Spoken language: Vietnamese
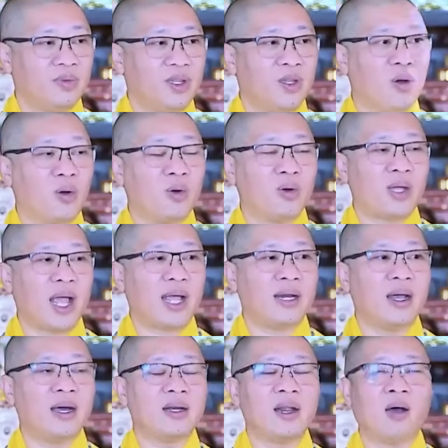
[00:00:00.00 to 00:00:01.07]
Ví dụ Ngài
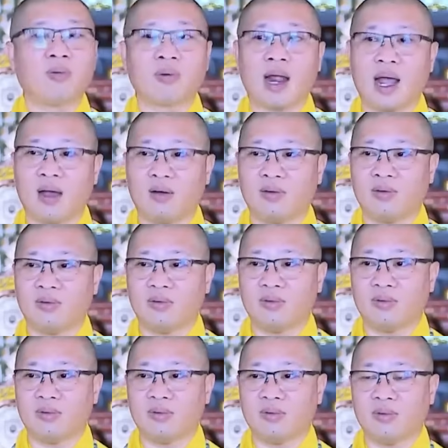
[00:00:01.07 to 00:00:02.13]
đến học đạo
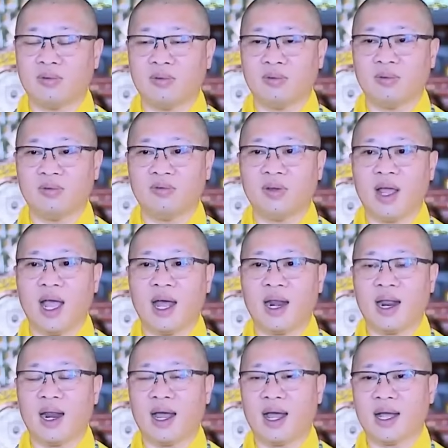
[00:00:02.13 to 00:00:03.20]
với
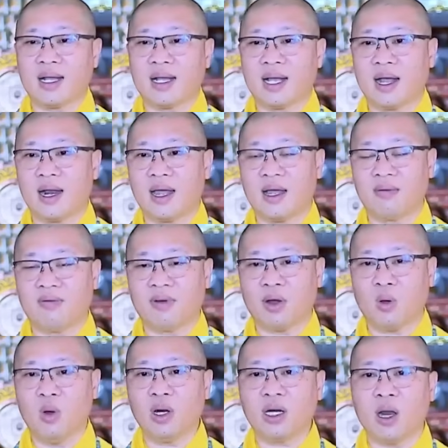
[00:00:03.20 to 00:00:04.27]
A-la-la-ca-la
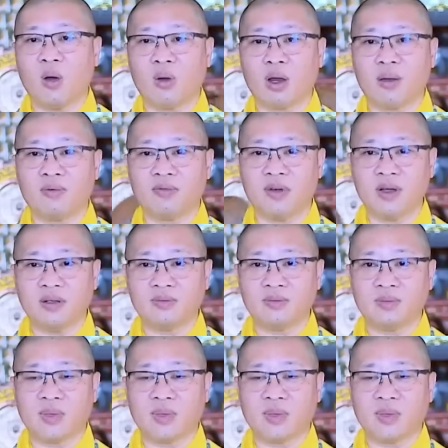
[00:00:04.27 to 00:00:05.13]
và Uất Đầu Lâm Phất,